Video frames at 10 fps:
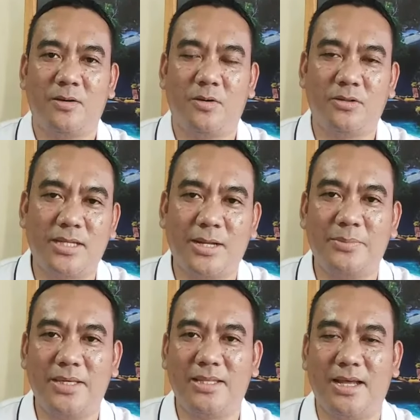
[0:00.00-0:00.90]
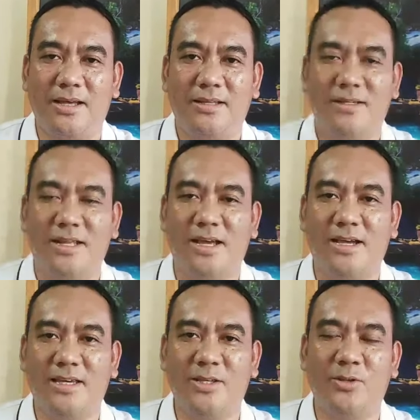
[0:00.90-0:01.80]
kontrabida
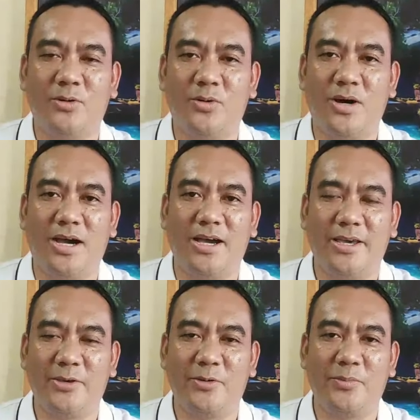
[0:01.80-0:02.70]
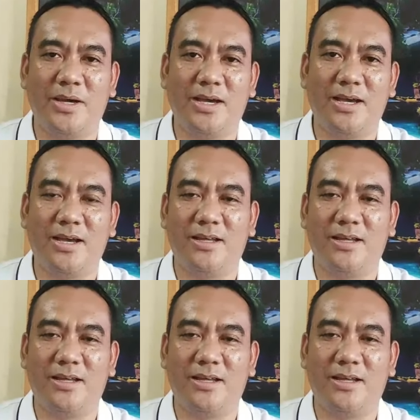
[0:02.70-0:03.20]
na kinukuha ay yung mga